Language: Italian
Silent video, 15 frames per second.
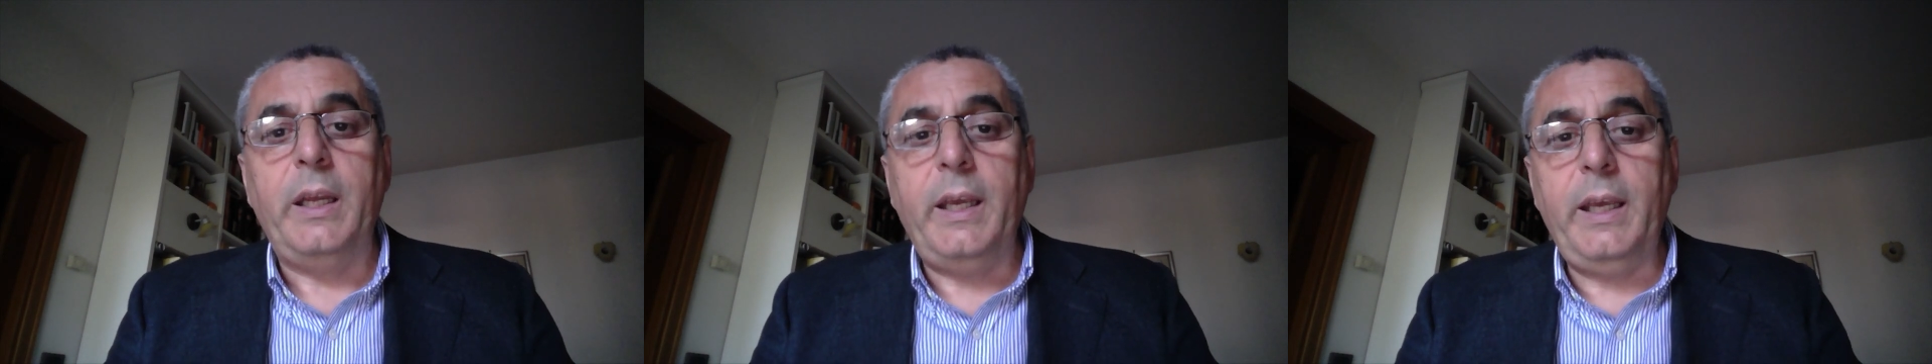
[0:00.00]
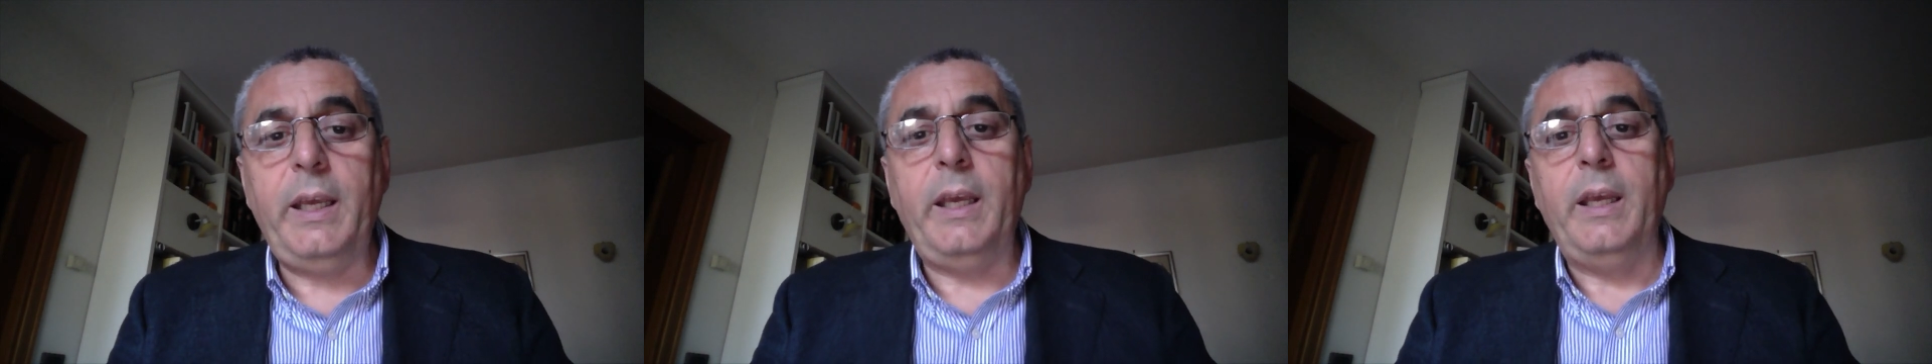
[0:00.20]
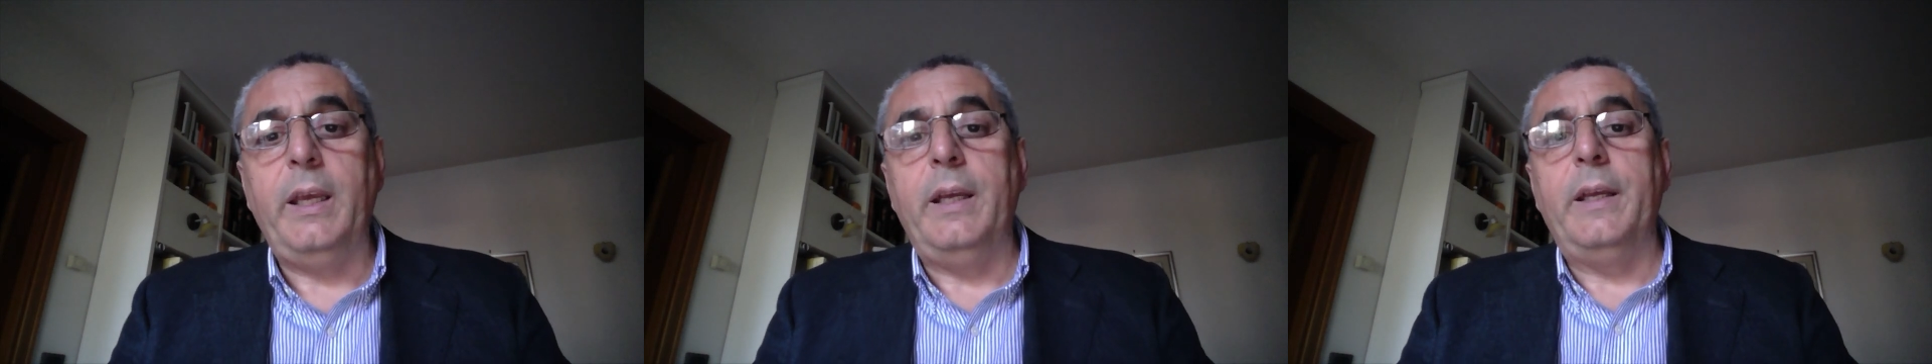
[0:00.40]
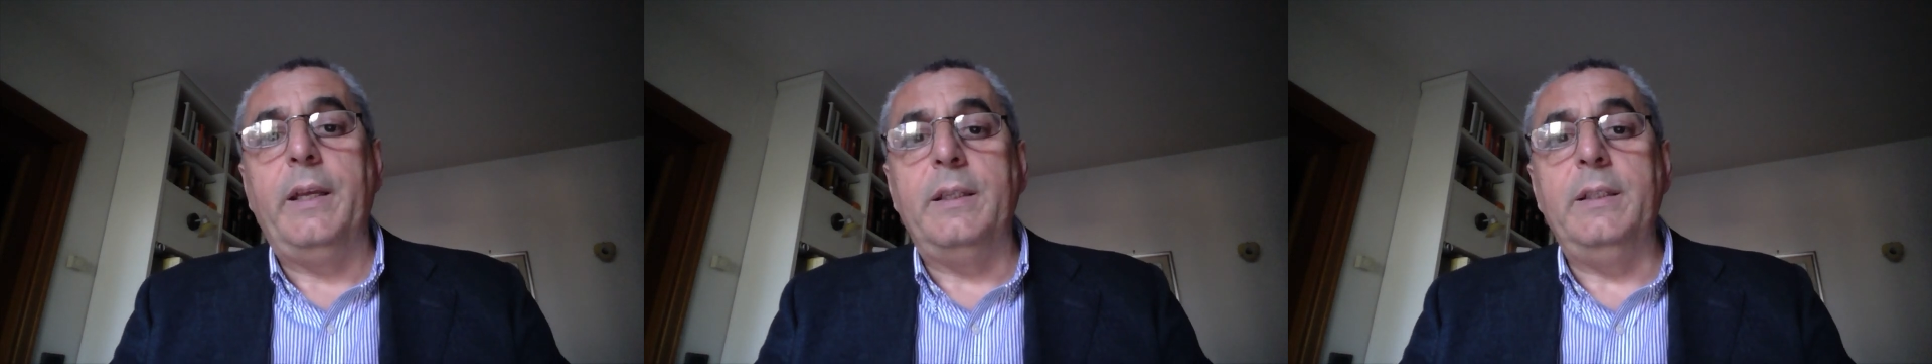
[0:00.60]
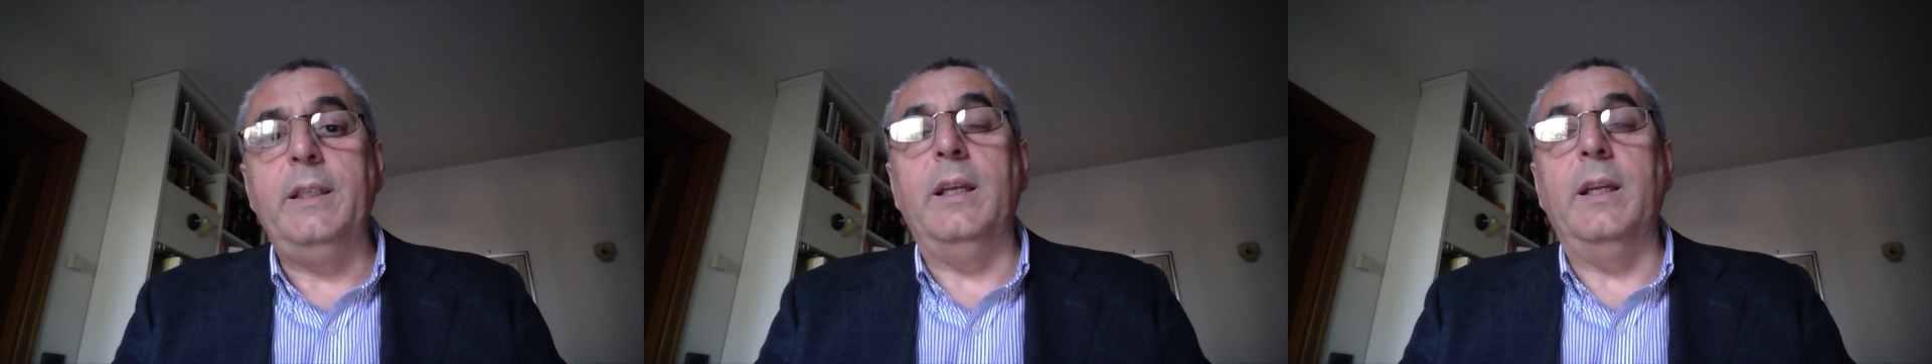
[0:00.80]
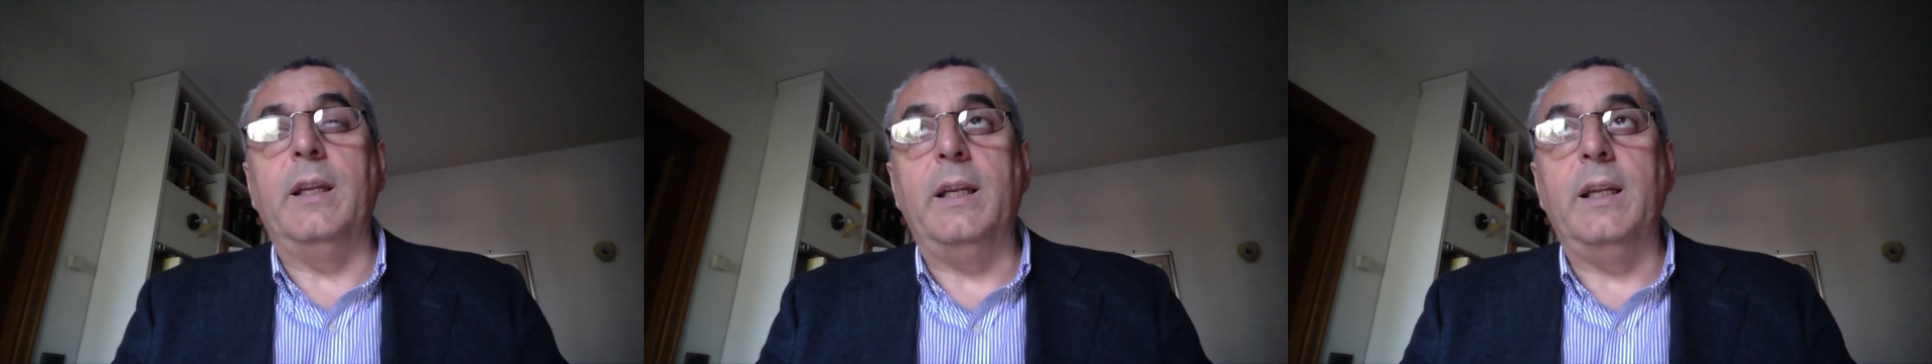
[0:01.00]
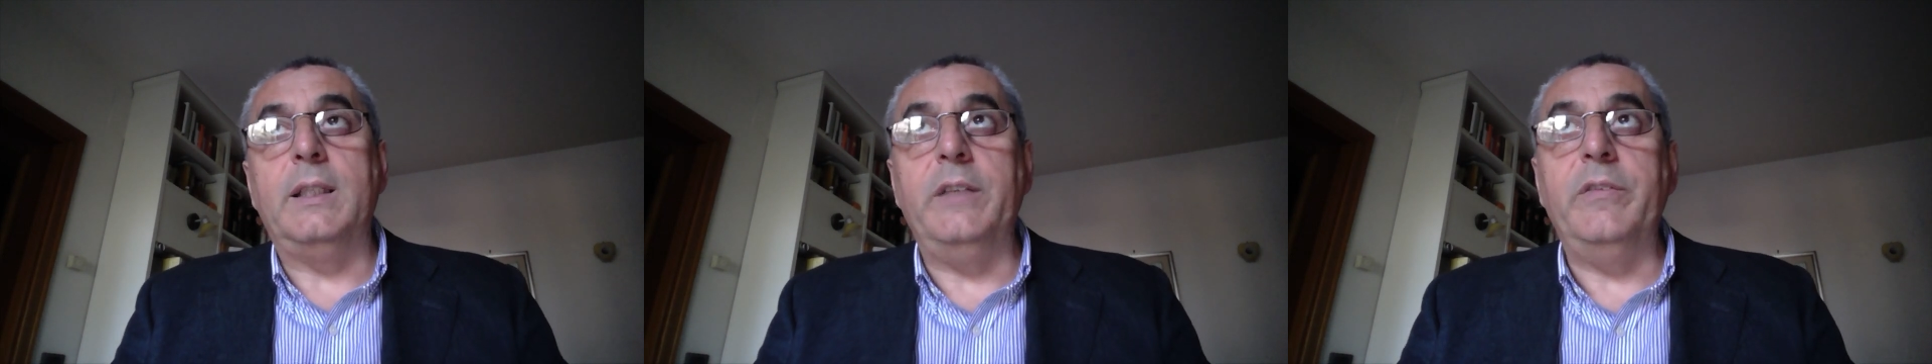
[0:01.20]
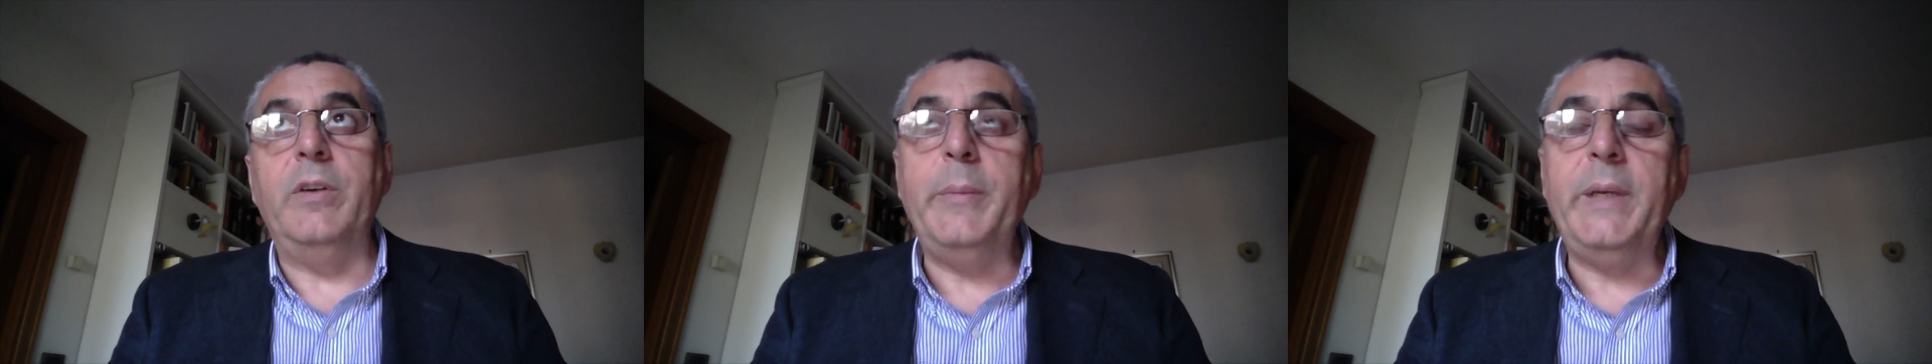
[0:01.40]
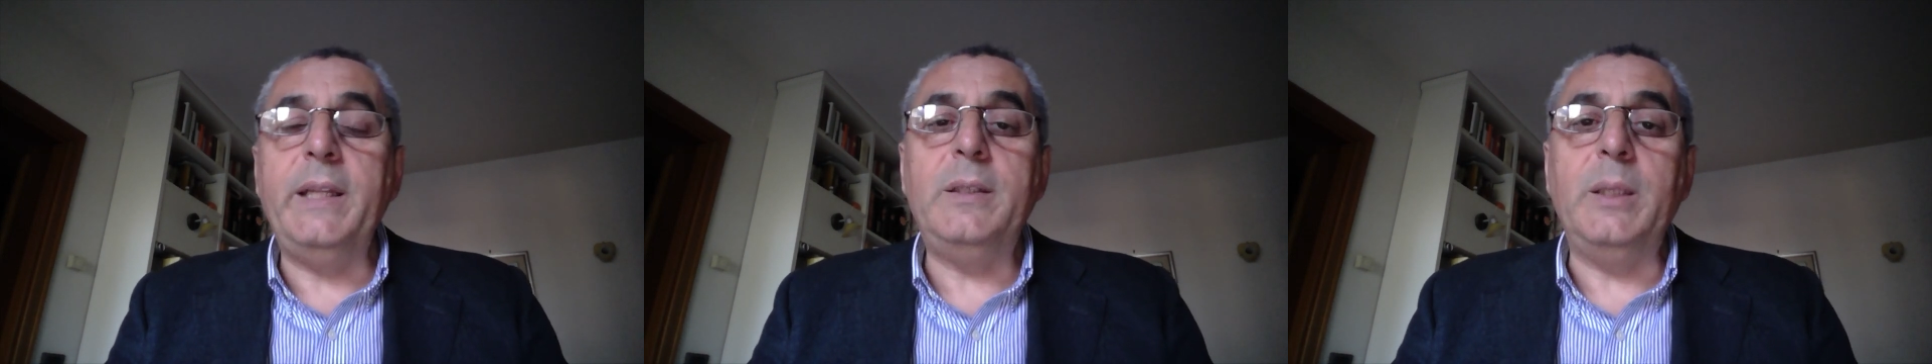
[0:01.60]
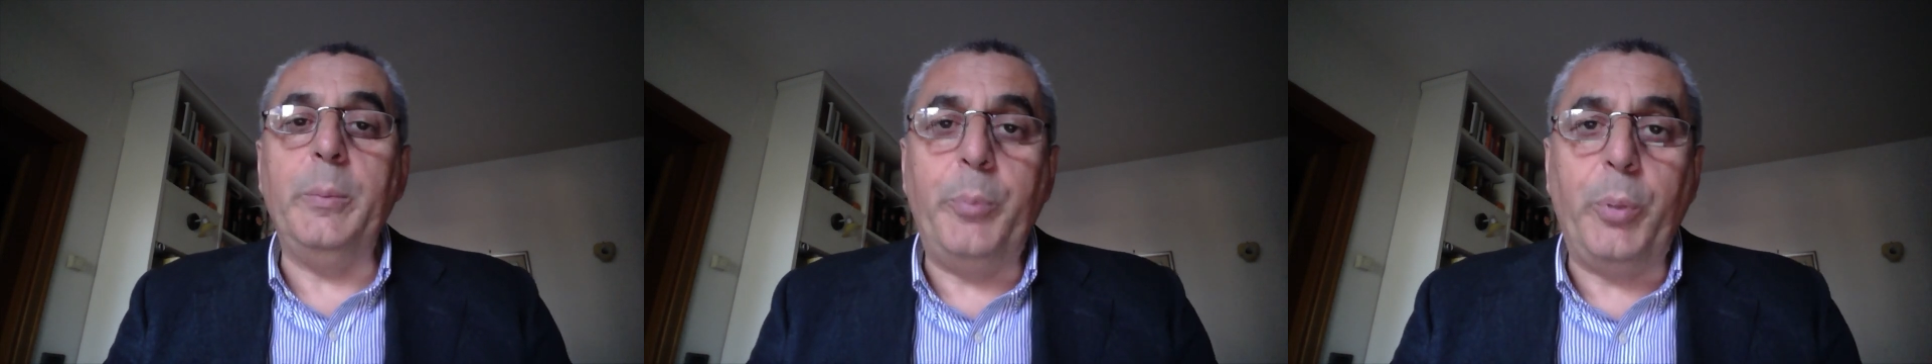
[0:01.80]
e di
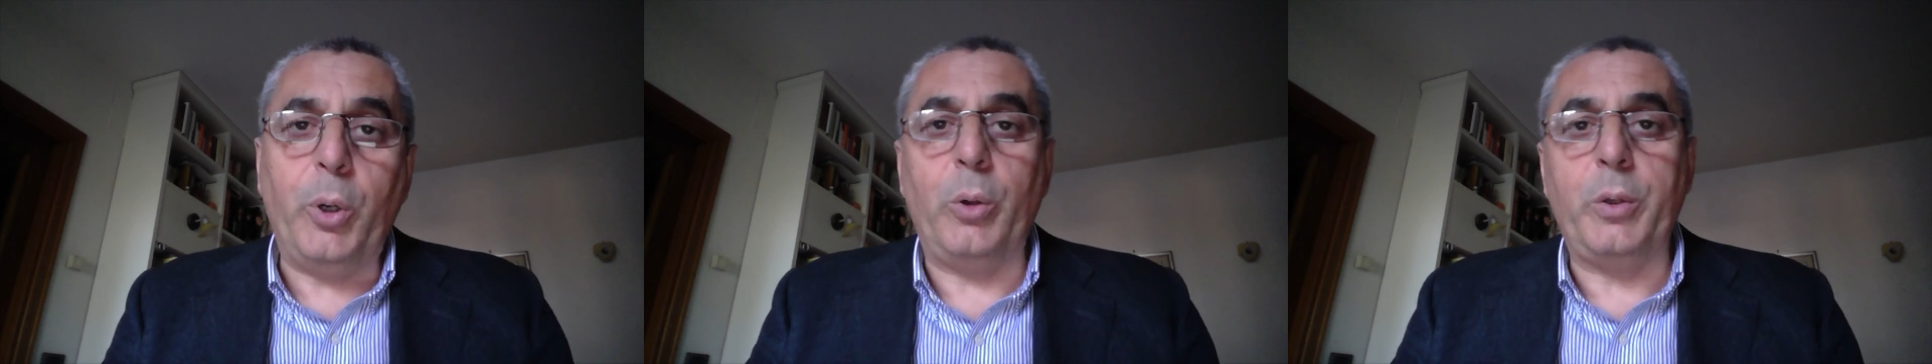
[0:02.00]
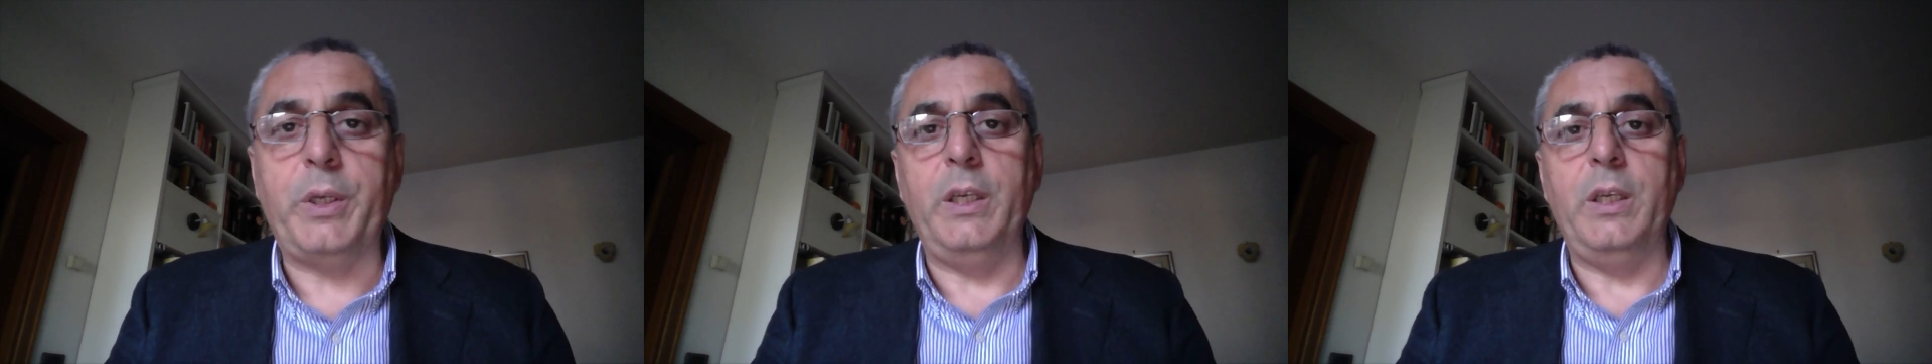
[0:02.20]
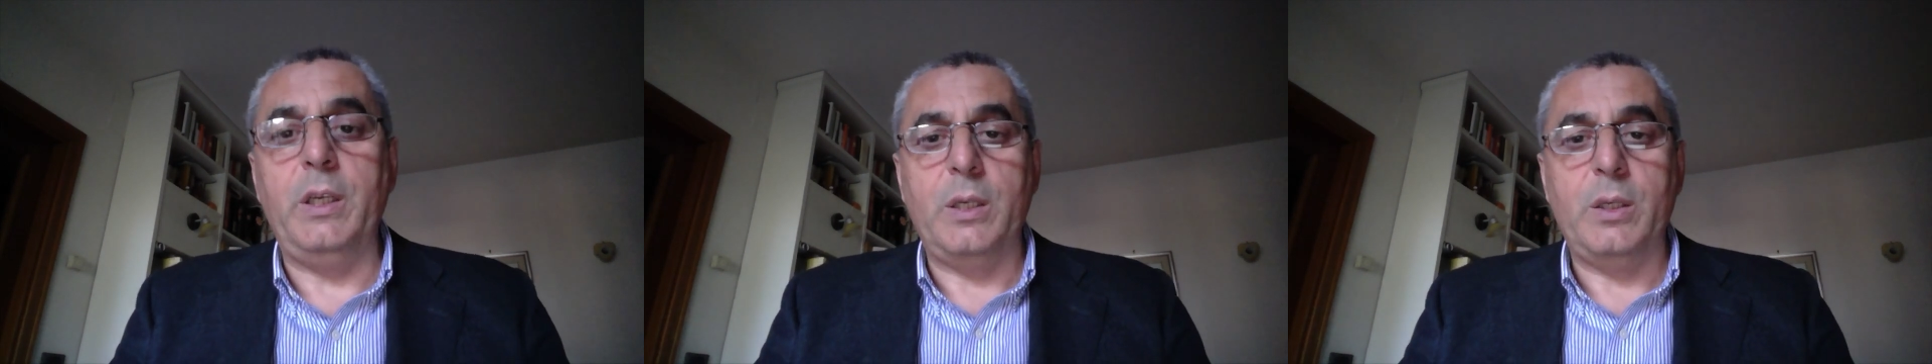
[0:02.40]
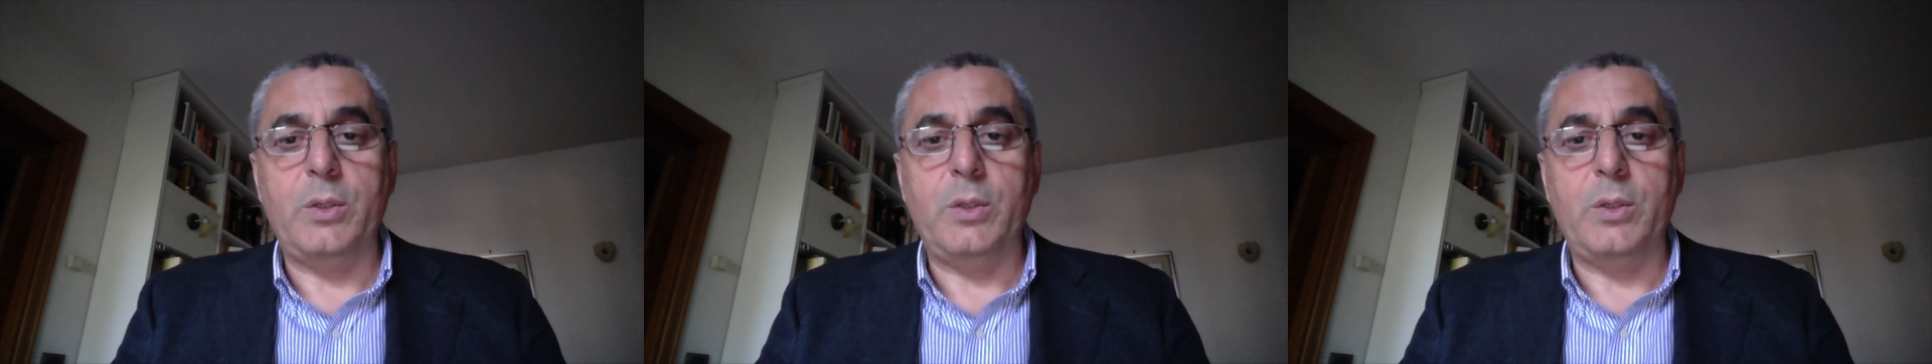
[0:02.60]
relativamente pochi